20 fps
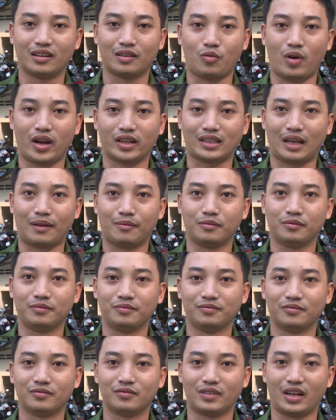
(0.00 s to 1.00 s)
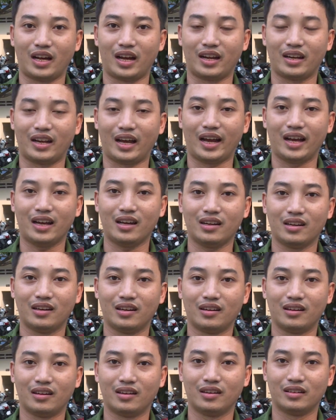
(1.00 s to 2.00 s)
quan tâm và
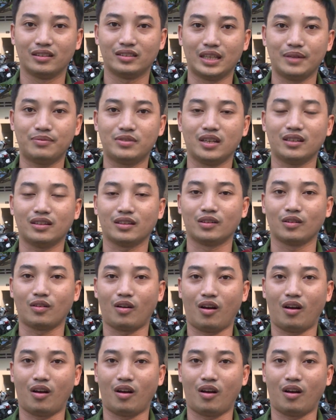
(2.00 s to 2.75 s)
đã tiếp sức cho tụi